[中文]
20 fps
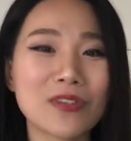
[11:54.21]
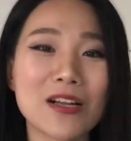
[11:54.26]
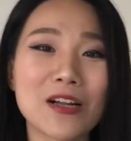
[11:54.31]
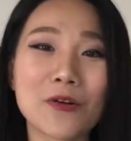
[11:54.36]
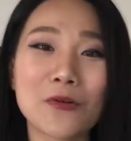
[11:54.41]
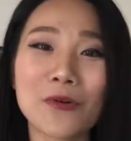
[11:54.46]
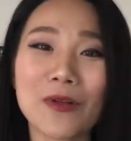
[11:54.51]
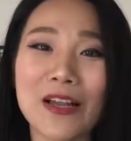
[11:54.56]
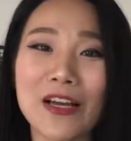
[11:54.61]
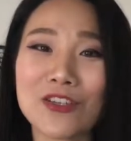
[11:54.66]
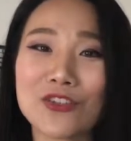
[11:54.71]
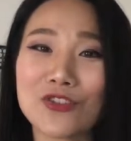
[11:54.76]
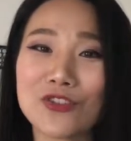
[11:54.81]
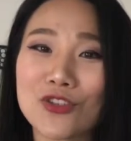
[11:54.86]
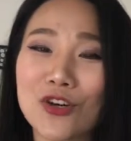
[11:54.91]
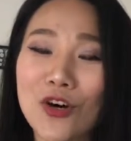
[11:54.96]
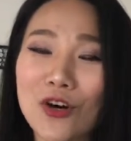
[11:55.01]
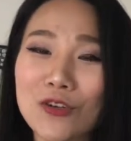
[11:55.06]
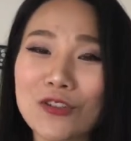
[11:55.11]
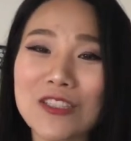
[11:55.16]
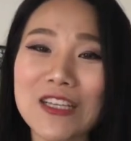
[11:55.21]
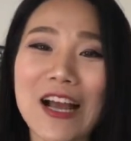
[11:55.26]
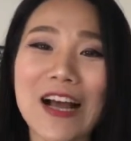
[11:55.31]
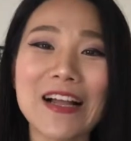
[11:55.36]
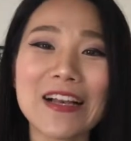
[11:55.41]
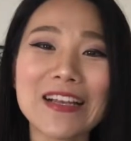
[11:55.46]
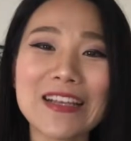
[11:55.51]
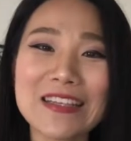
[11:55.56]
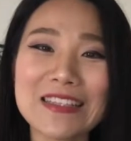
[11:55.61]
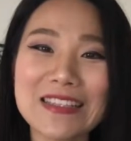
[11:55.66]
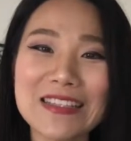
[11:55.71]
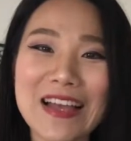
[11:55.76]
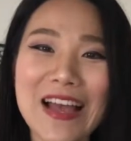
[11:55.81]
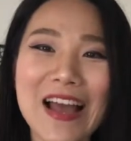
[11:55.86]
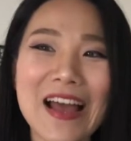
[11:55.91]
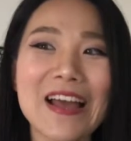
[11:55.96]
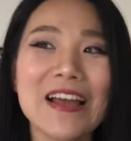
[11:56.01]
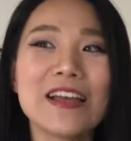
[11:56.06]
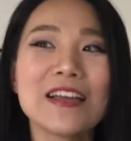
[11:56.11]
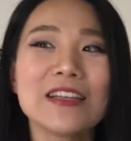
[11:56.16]
但是回来之后尝了一
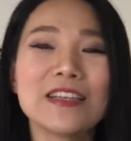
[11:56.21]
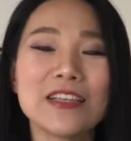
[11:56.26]
下，